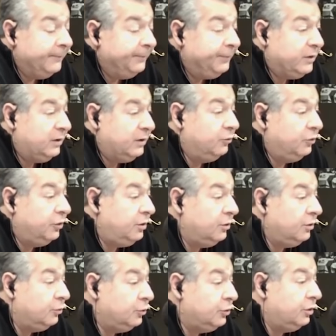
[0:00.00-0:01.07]
сегодня
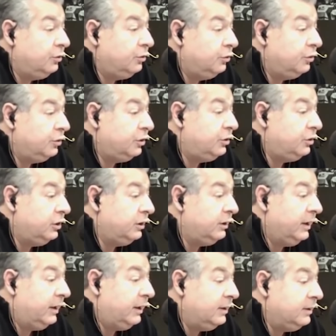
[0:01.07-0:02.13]
уже тоже
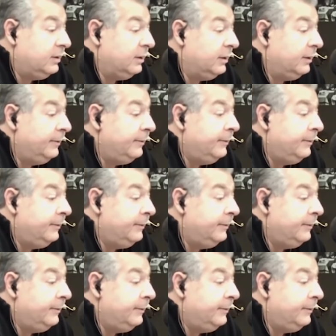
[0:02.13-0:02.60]
считается